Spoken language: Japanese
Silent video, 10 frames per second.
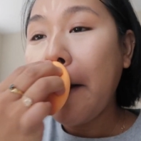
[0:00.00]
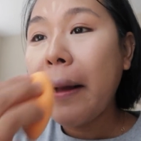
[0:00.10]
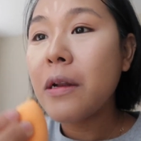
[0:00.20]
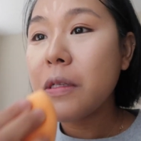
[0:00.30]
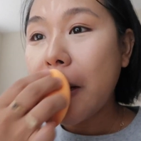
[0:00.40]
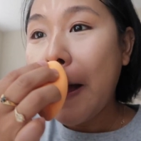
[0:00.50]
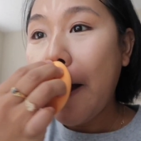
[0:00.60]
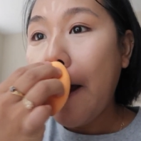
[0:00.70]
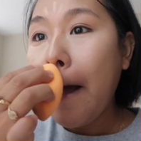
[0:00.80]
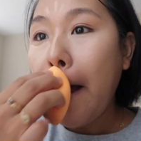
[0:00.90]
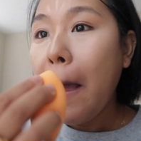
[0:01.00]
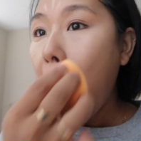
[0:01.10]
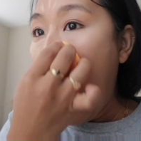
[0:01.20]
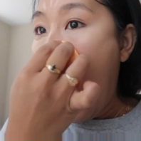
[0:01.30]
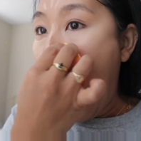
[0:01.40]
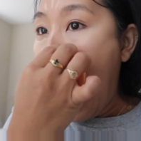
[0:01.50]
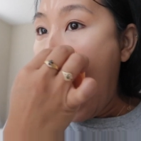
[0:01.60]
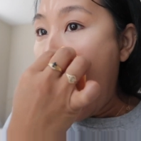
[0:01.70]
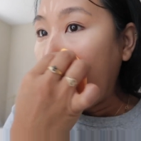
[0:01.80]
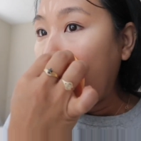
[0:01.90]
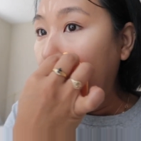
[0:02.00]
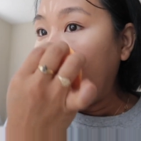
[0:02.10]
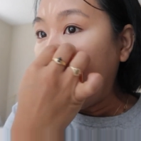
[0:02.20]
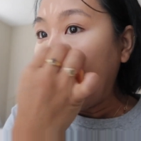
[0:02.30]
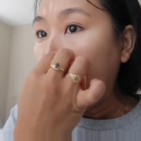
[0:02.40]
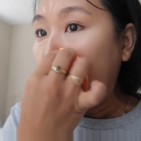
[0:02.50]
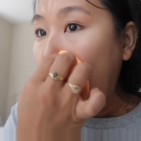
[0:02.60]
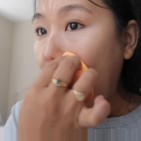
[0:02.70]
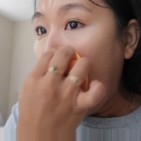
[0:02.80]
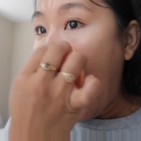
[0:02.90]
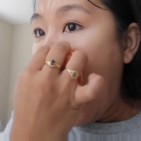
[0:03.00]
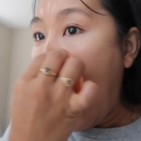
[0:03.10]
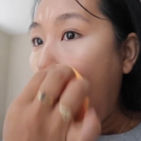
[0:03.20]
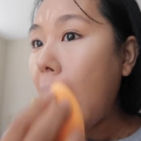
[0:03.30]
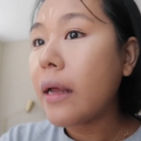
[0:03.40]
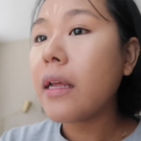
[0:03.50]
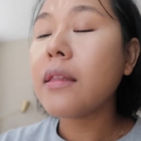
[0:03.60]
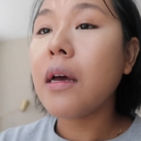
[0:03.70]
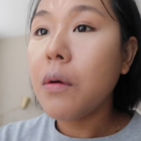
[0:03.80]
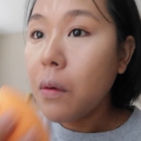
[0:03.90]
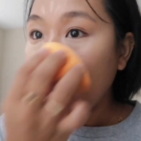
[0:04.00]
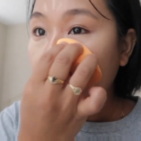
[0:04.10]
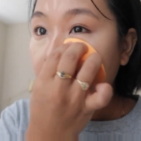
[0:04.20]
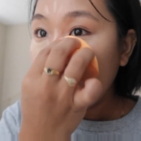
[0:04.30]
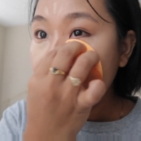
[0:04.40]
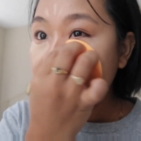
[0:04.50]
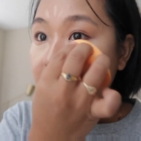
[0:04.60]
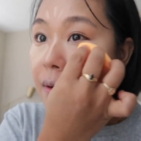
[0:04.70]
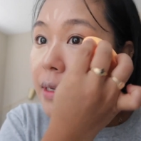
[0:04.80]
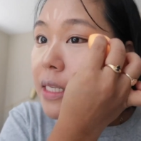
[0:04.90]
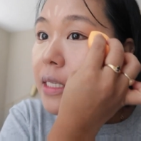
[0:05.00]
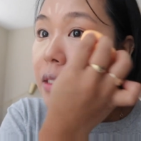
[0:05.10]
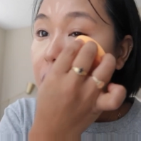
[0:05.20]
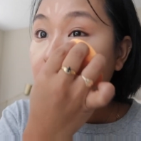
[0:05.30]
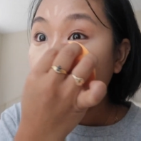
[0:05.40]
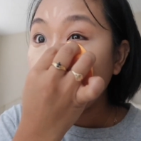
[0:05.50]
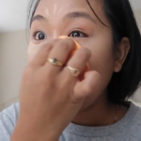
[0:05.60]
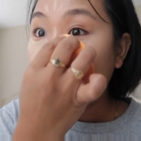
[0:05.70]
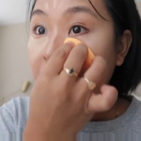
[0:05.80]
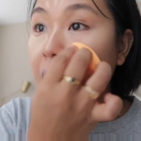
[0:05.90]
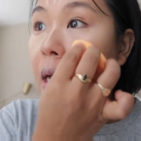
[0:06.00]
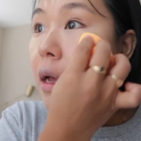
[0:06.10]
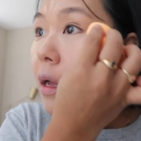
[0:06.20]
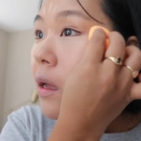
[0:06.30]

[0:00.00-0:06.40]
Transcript: 彼女が「じゃあもうそれがあなたを幸せにすることだから、